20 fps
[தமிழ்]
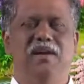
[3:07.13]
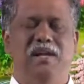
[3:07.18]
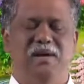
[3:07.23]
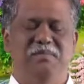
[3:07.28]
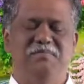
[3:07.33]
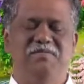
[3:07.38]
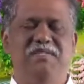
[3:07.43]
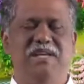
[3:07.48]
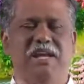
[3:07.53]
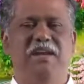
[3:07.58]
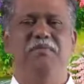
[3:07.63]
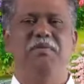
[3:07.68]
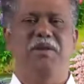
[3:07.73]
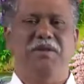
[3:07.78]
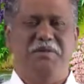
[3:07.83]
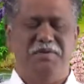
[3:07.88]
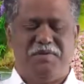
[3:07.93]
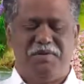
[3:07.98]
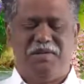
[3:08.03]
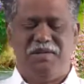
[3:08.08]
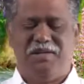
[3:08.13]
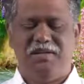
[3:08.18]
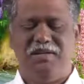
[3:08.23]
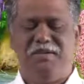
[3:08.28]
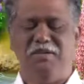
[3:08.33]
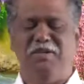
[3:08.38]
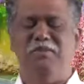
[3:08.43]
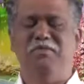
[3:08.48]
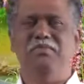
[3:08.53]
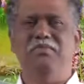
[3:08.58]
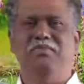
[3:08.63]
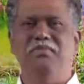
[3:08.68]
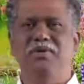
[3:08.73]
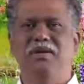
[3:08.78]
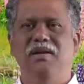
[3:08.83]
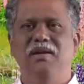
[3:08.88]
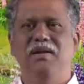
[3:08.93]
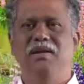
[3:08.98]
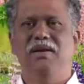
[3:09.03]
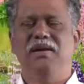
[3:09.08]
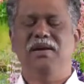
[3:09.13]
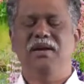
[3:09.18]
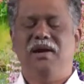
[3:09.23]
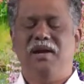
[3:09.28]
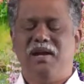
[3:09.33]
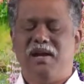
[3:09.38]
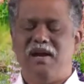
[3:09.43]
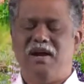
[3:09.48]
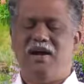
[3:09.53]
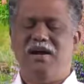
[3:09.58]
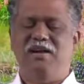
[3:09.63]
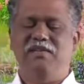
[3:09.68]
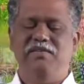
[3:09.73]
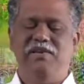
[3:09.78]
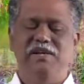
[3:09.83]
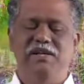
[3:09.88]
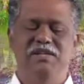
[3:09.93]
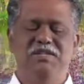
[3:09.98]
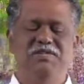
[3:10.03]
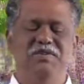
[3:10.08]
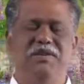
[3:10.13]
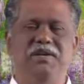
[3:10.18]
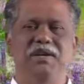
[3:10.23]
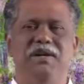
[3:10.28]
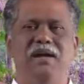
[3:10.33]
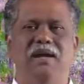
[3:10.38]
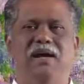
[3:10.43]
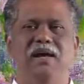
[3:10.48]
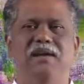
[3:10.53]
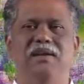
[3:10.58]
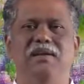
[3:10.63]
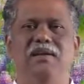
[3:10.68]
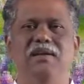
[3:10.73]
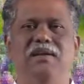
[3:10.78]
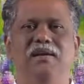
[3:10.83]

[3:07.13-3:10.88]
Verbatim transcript: நாம் செயல்பட்டுக் கொண்டிருக்கிறோம் ஆனால் ஆண்டவர் இங்கு சொல்லுகிறார்